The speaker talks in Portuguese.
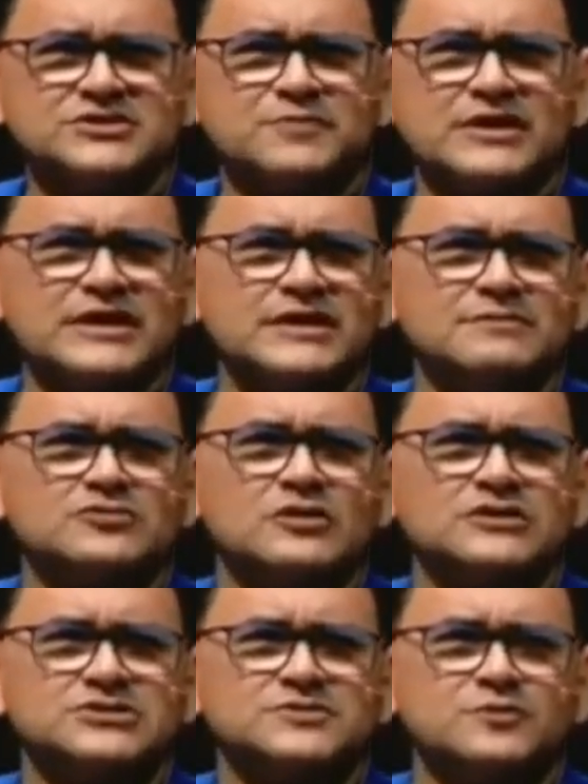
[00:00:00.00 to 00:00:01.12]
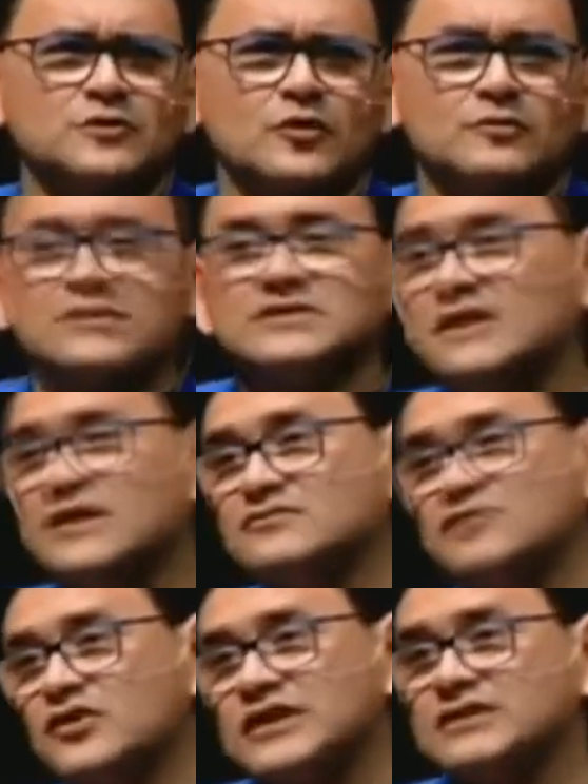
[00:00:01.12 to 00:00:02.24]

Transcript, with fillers: por que, que ele mandou a gente para o lobo? Não, não foi que ele